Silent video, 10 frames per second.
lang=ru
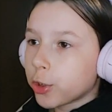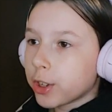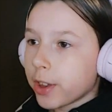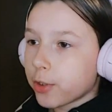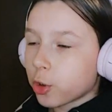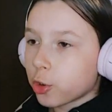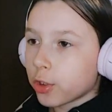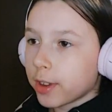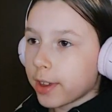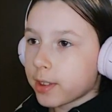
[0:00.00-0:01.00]
есть, то что
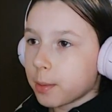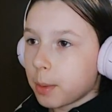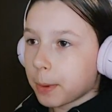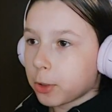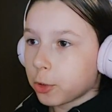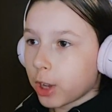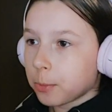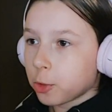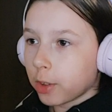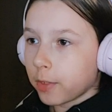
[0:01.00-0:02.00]
если мы
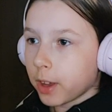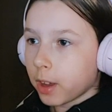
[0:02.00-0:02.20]
похищаем человека,